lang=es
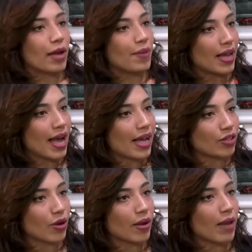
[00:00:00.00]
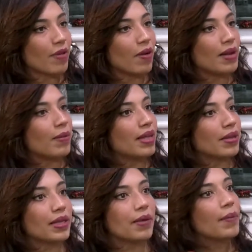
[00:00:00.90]
en mi caso, es que mi familia me
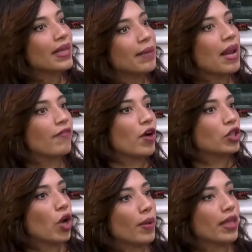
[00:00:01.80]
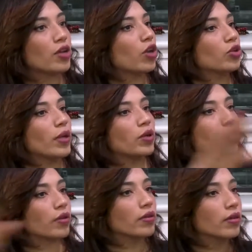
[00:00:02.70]
dice, Betty, Bell, mándame la foto, los videos, yo lo subí
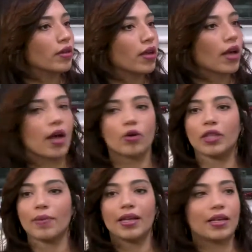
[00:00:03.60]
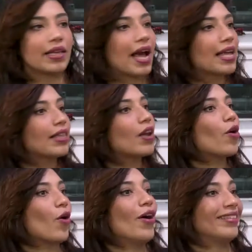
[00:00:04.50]
todo. Usted me, ya ahí
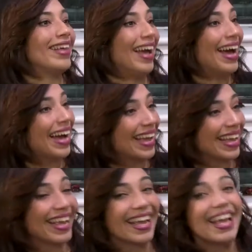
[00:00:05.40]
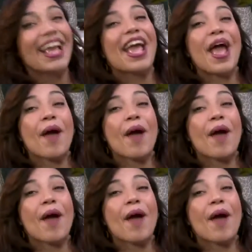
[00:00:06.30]
lo cogen Ay, Dios